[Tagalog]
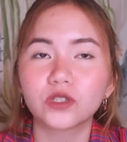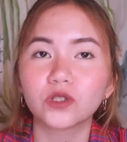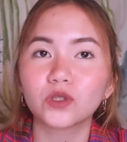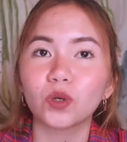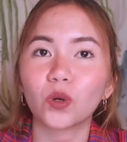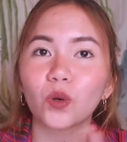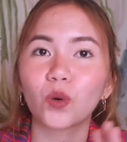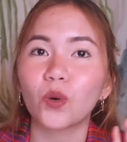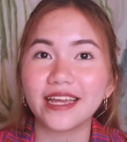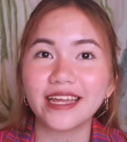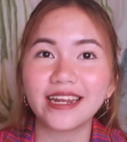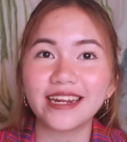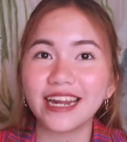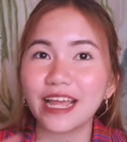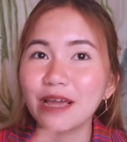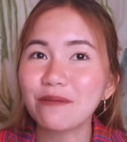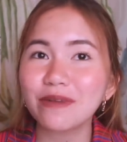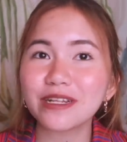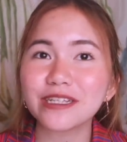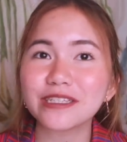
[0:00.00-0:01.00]
So, in
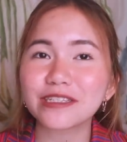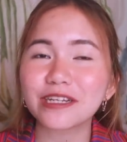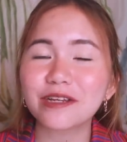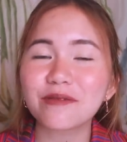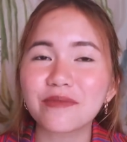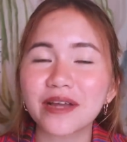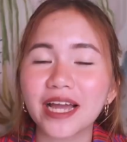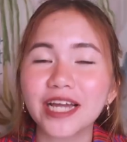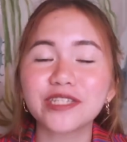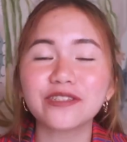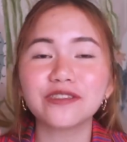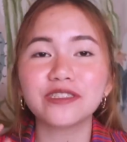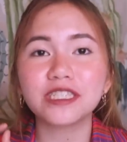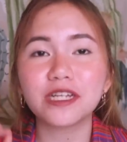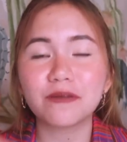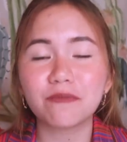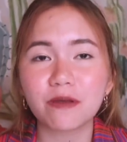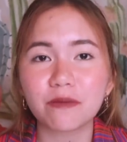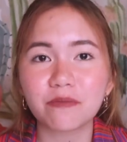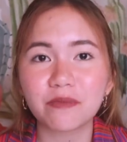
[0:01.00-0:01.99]
layman's term guys, yung
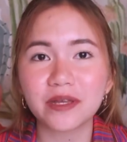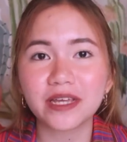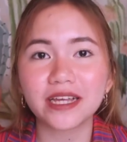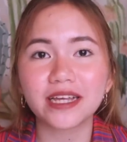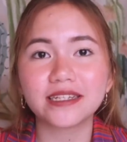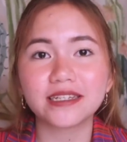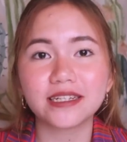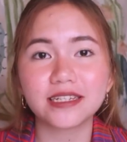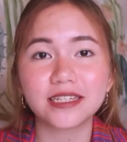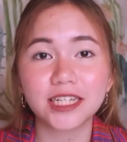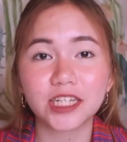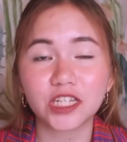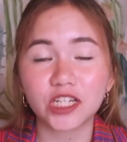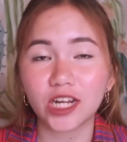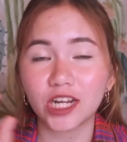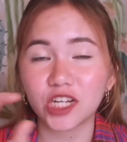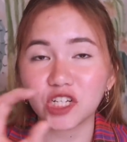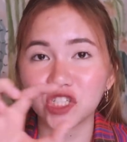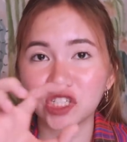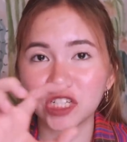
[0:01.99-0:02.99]
GPPS is isa
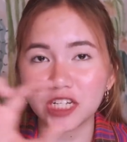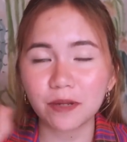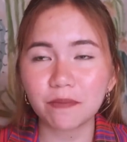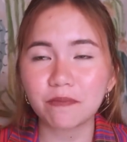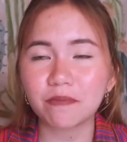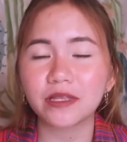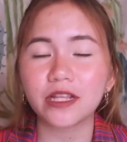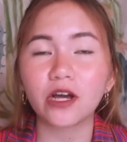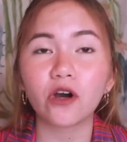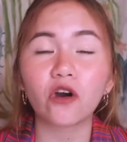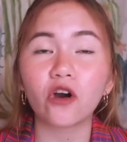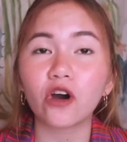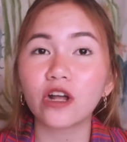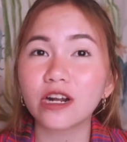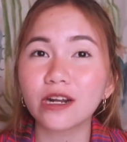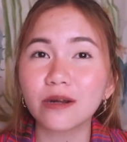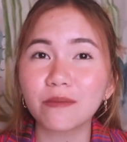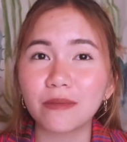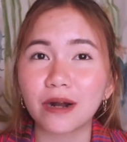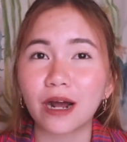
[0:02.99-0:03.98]
siyang chip na
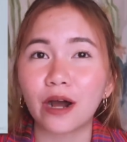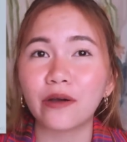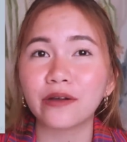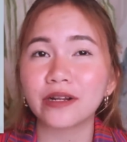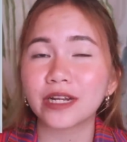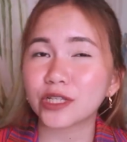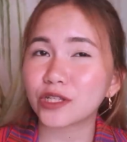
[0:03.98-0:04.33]
color brown.